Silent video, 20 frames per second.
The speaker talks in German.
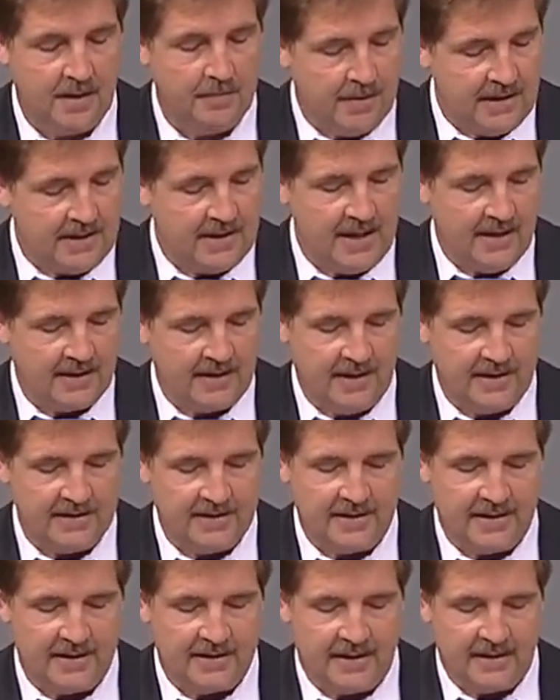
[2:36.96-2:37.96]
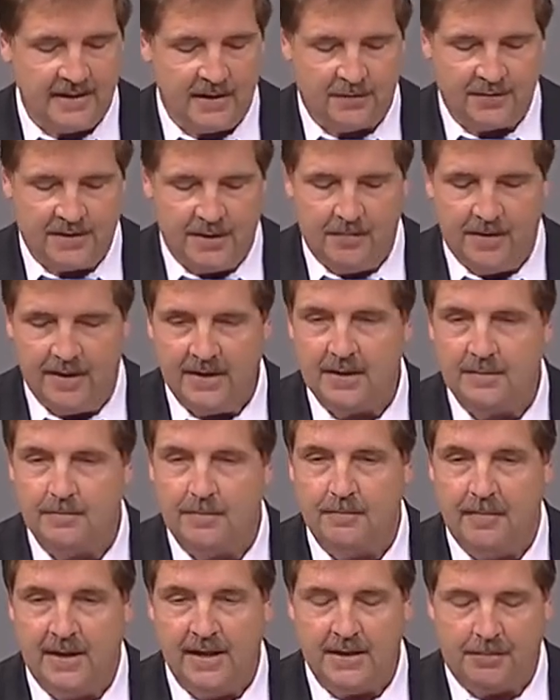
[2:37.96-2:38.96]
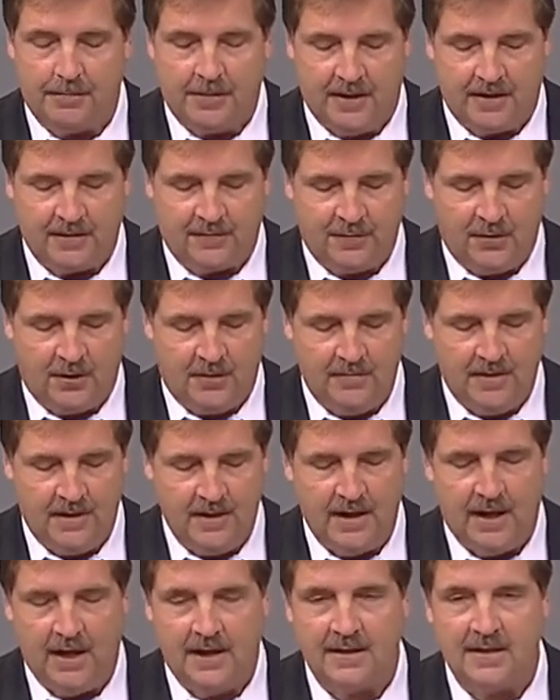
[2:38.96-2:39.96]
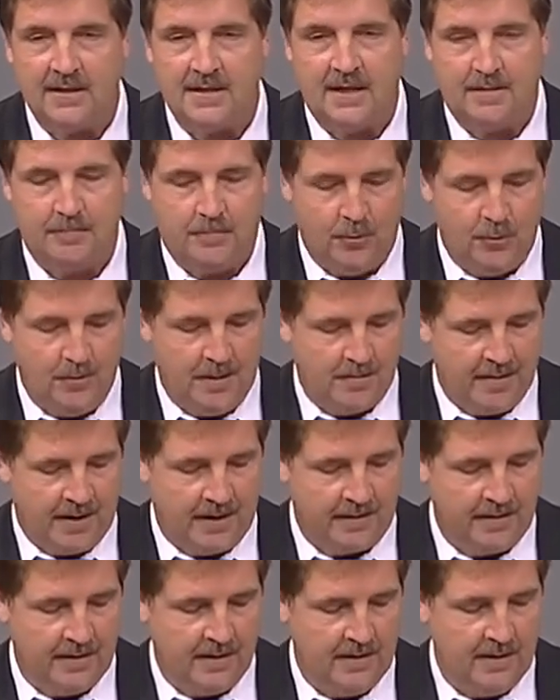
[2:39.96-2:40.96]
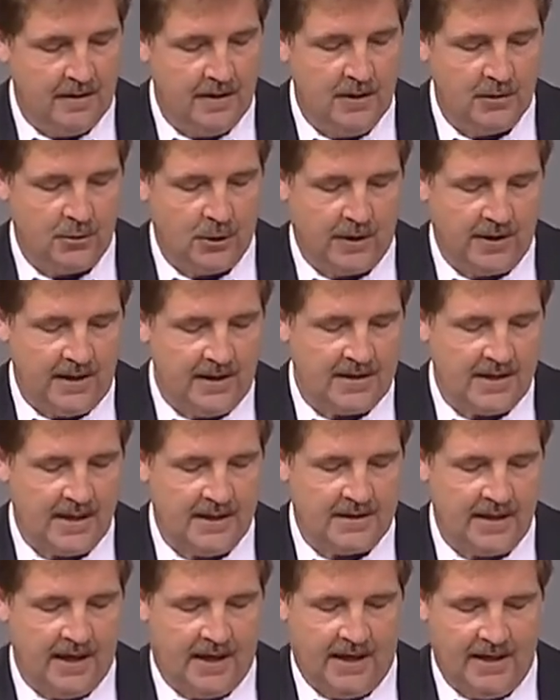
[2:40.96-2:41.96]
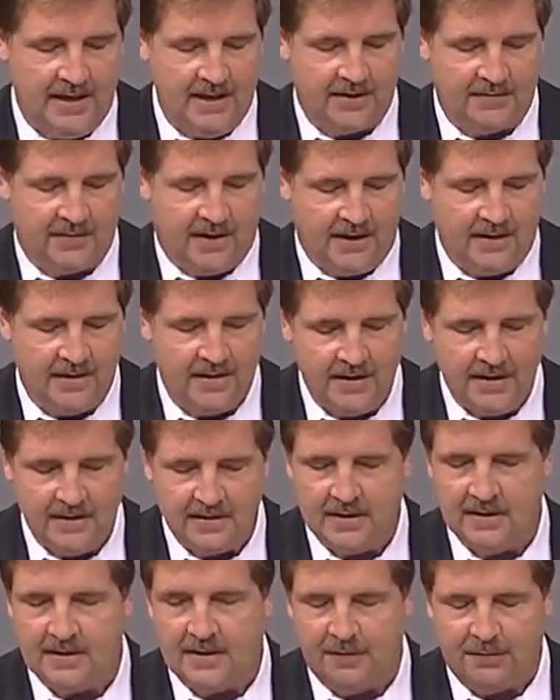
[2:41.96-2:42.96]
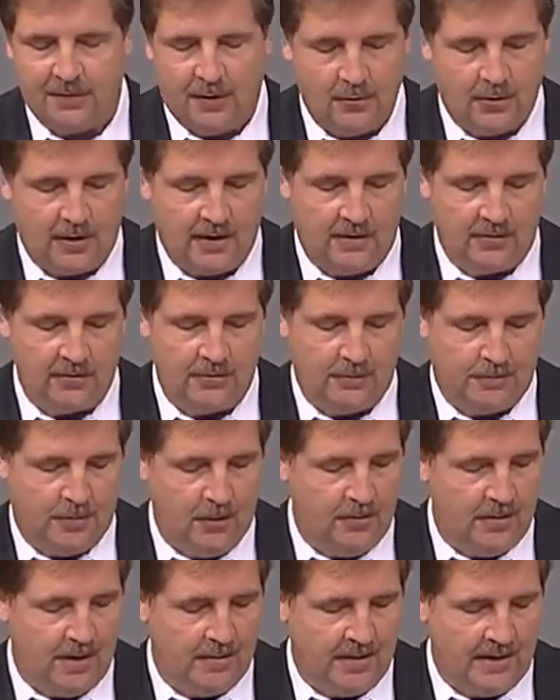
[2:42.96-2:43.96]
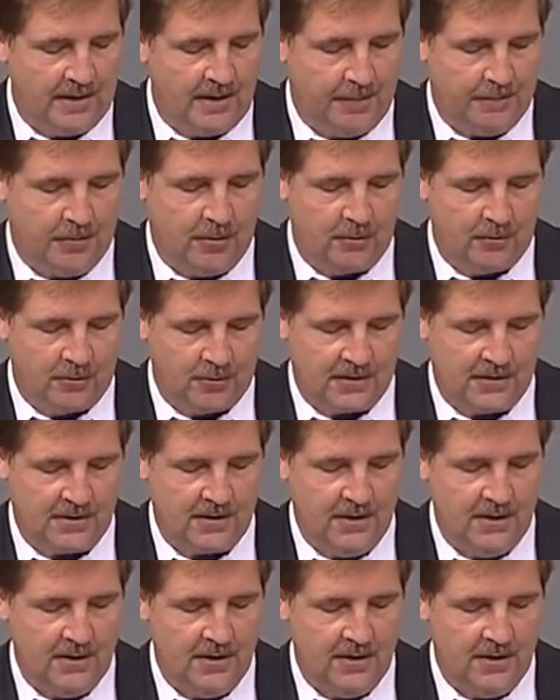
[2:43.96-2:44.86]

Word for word: Bislang landet er dann auf der Medienmeldeplattform eines Herrn Böhmermann. Doch jetzt hat Herr Haldewang den TV-Clown Böhmermann abgelöst.